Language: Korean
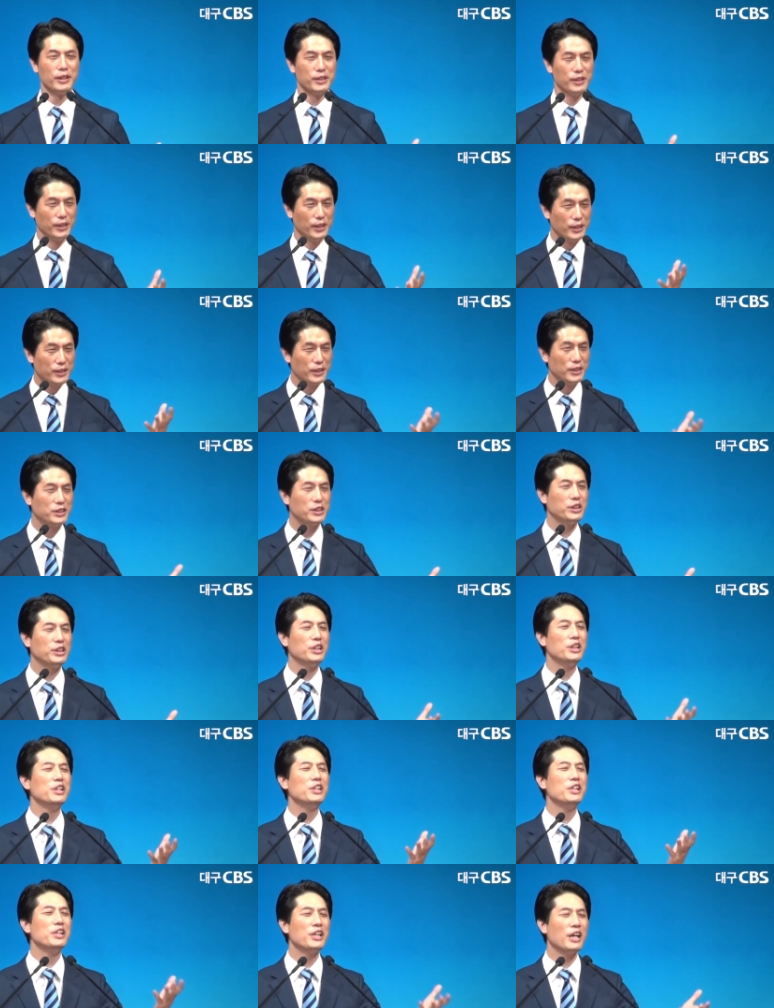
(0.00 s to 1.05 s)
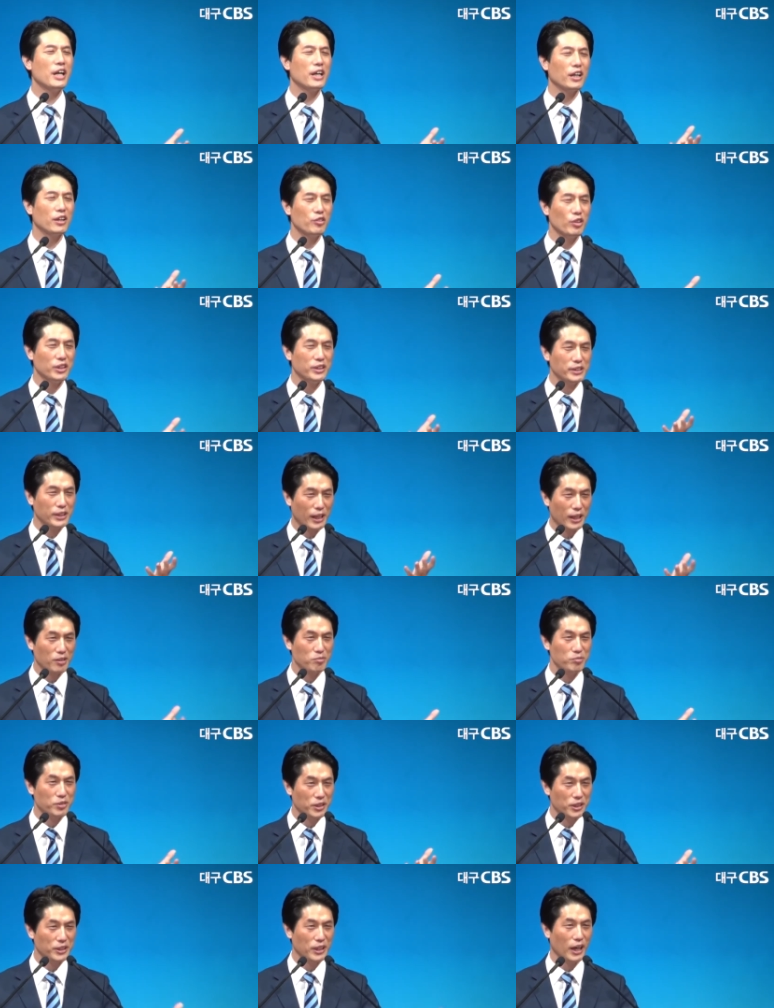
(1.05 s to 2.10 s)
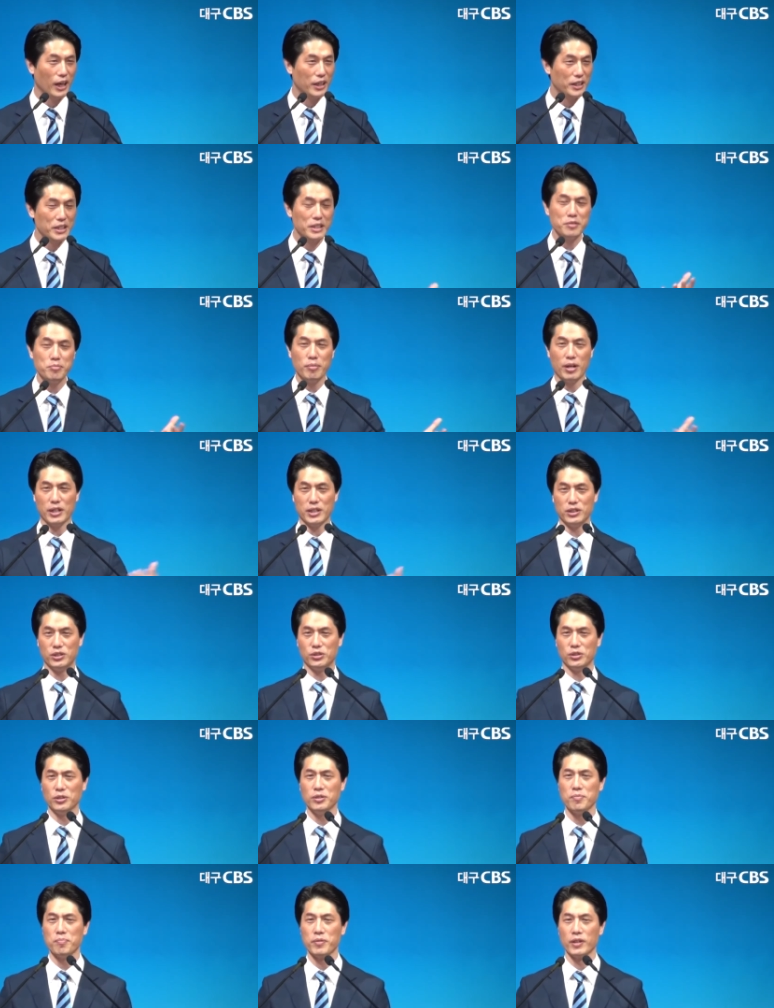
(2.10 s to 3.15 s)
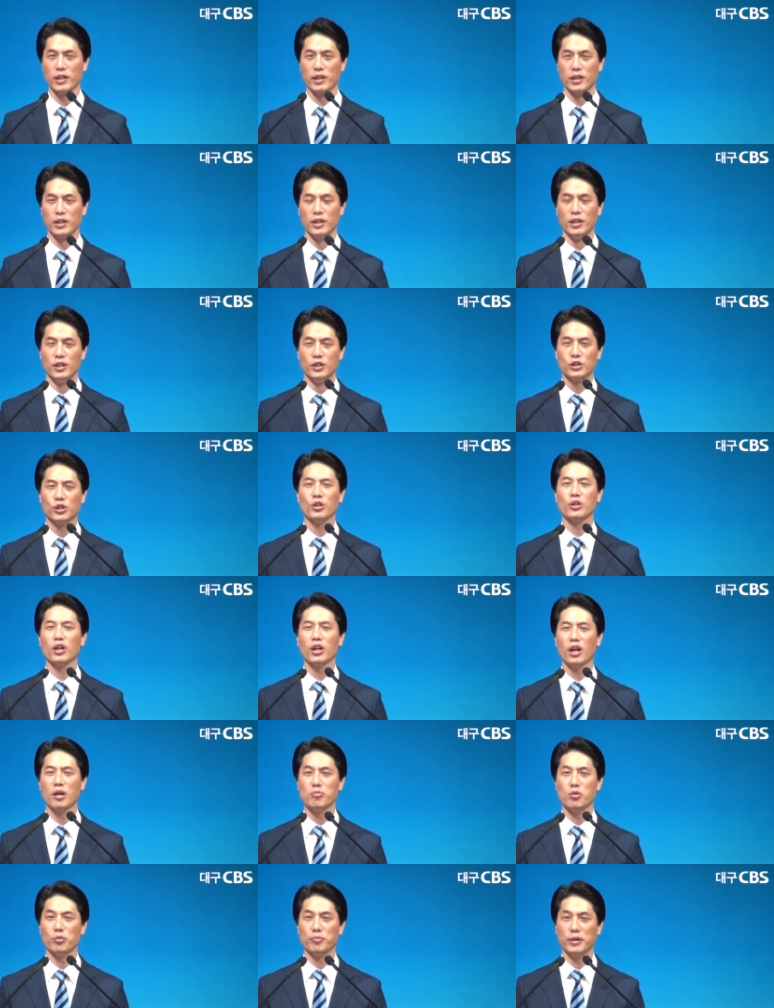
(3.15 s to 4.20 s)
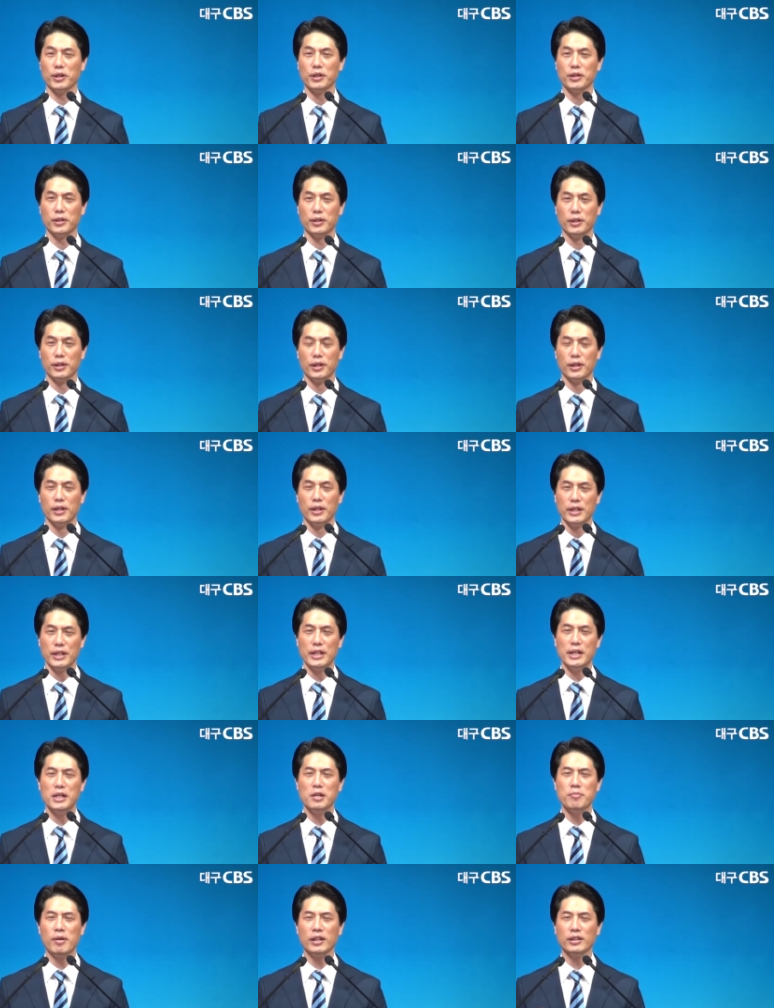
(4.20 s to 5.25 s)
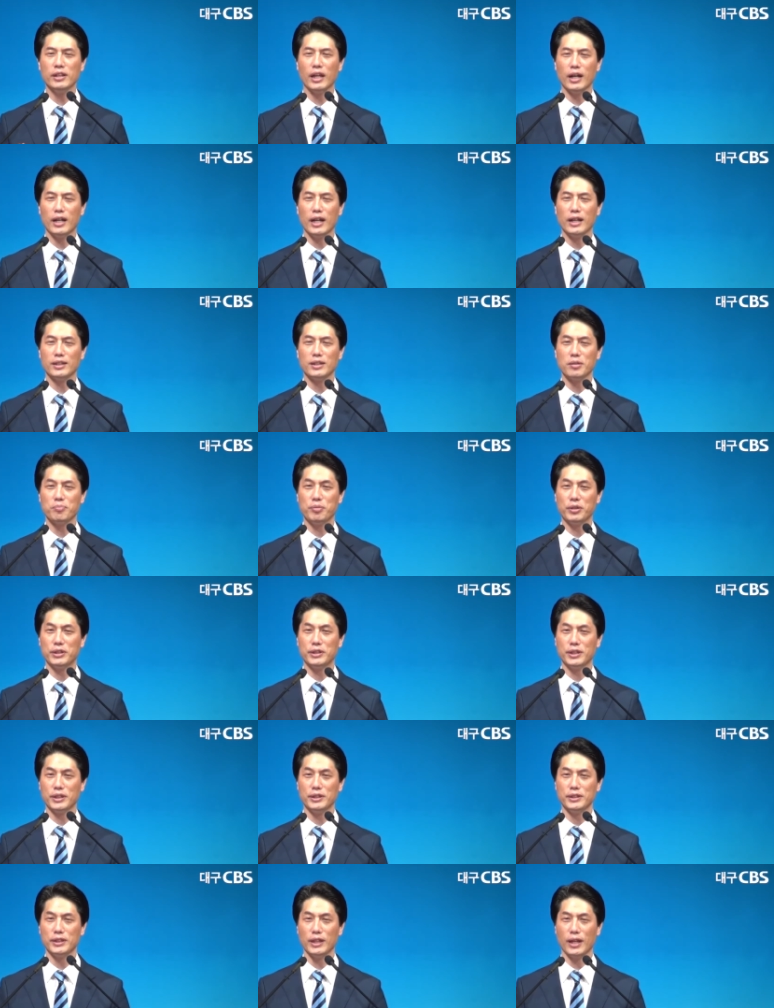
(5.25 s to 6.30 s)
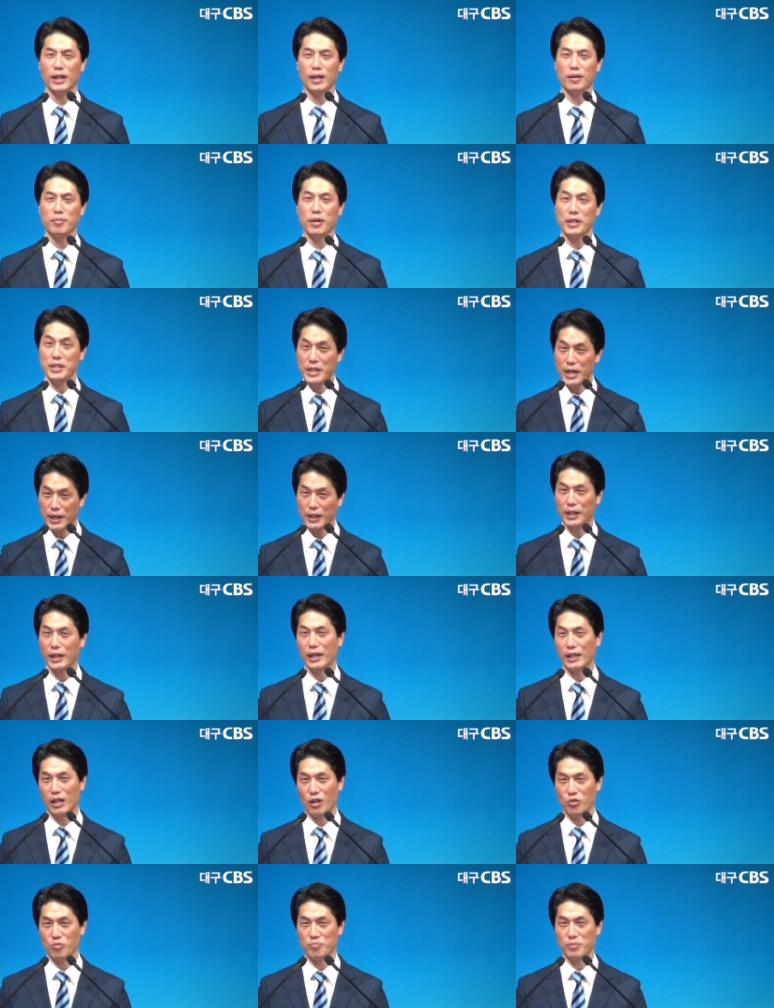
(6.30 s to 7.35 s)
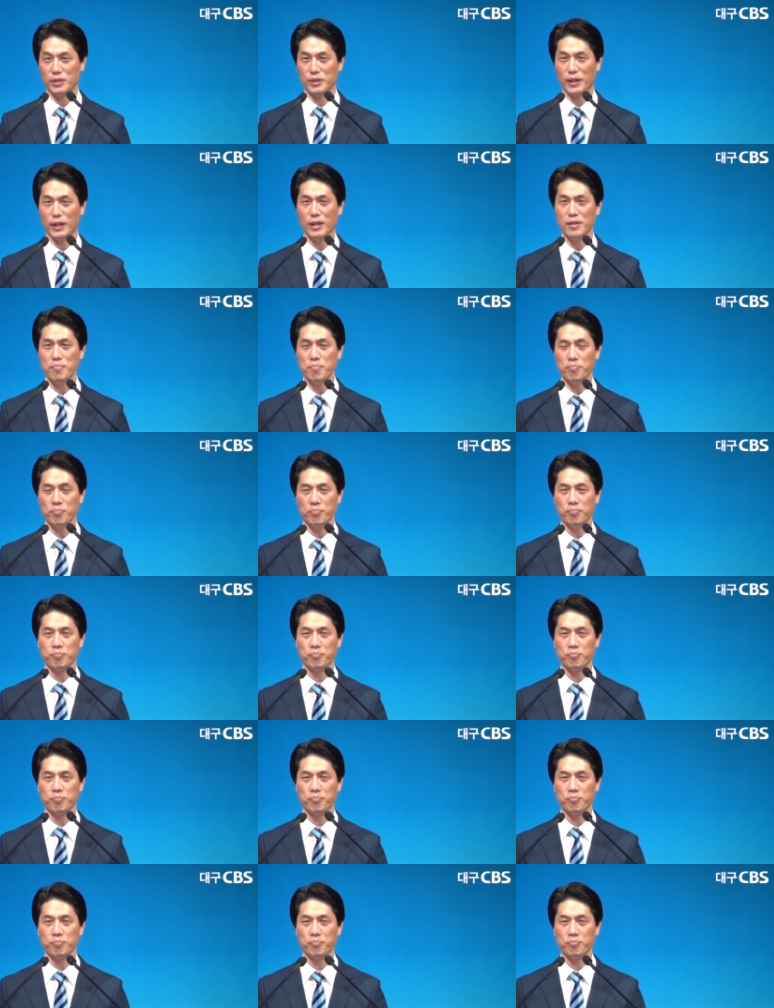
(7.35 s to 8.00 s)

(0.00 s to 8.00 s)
너희들 신령하게 된 사람들이다. 이런 말이지요. 성경에 보면 일만 달란트 빚진 사람이 이야기가 나옵니다.